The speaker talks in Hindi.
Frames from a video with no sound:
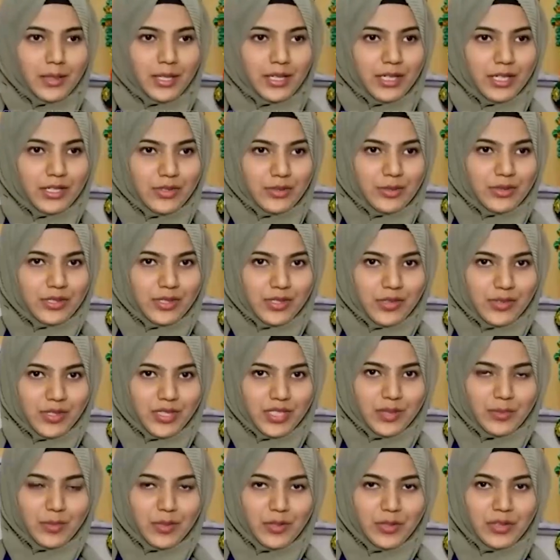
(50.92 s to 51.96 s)
मैं रायचूर
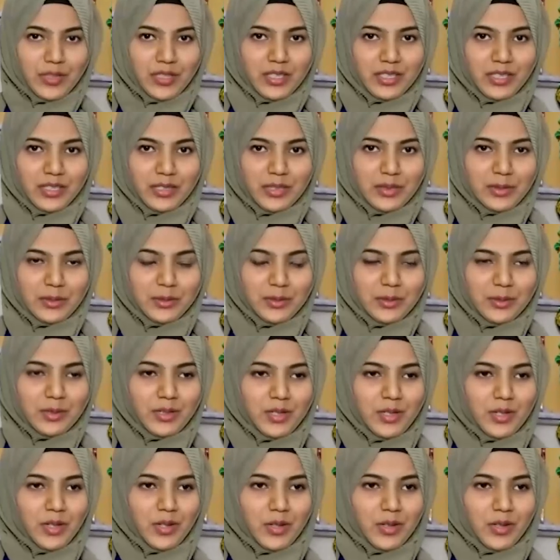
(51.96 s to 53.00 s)
डिस्ट्रिक्ट से बिलोंग करती हूँ
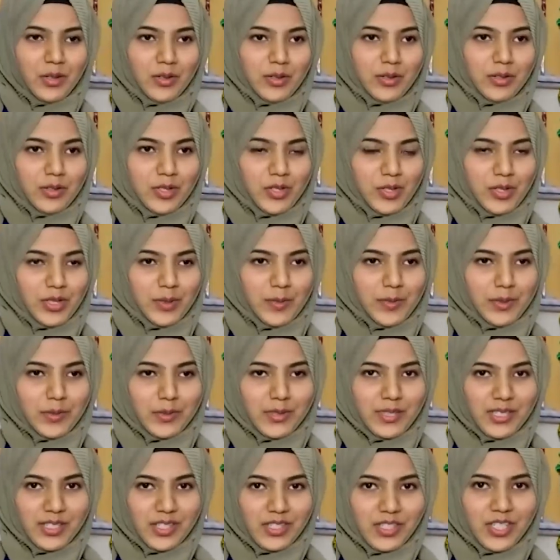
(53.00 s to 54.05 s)
और जो मेरे
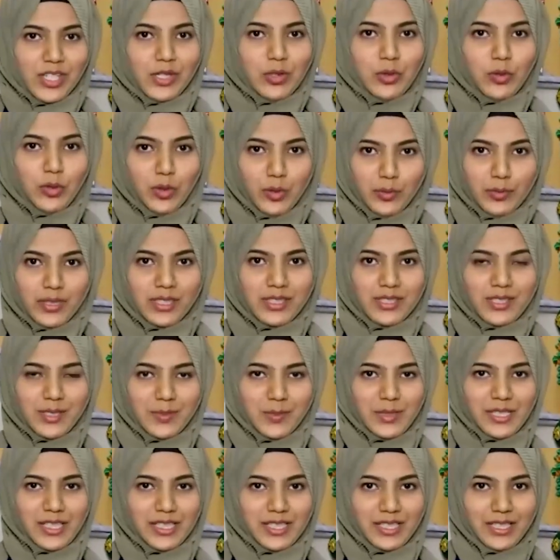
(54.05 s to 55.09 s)
को 16 गोल्ड
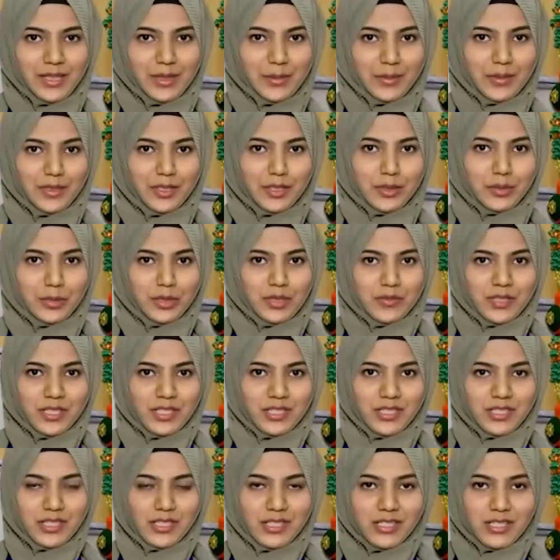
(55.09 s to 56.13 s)
मेडल्स मिले हैं मेरी
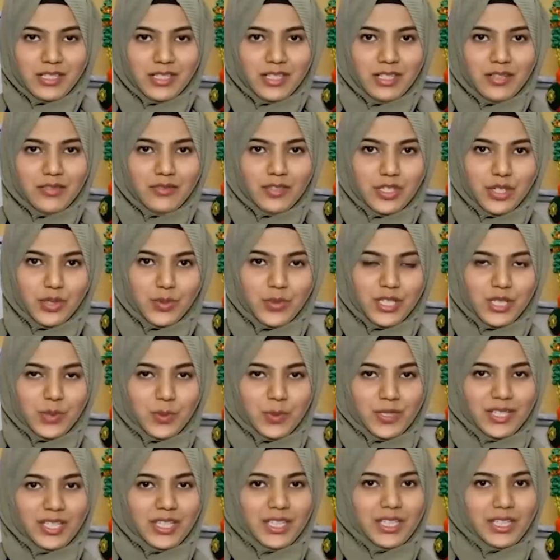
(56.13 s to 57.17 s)
यूनिवर्सिटी से
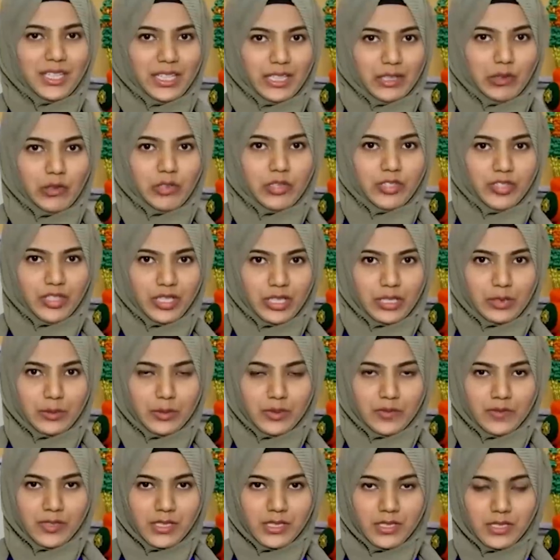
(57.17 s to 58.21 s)
विश्वेश्वरैया टेक्नोलॉजिकल
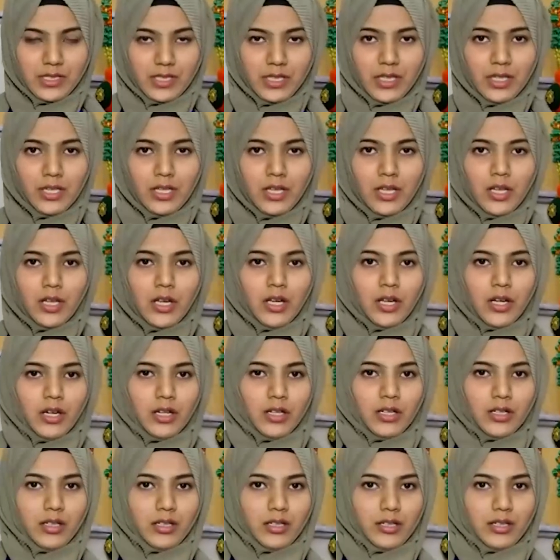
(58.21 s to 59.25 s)
यूनिवर्सिटी
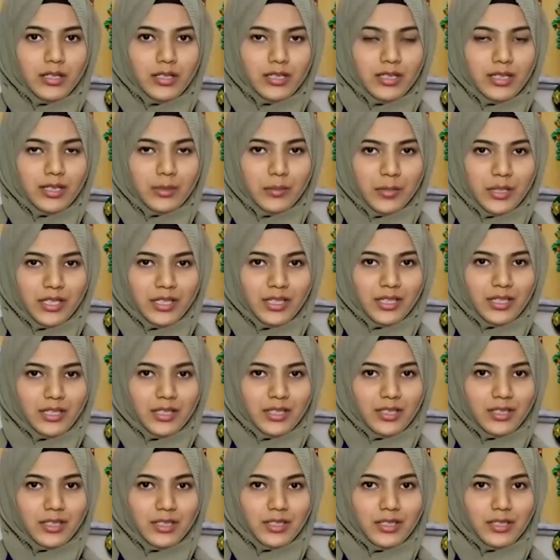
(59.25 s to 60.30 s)
ये मेरा
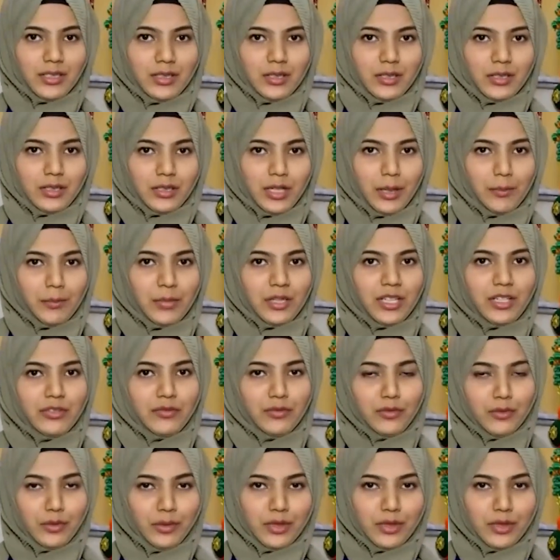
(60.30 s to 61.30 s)
कंप्लीट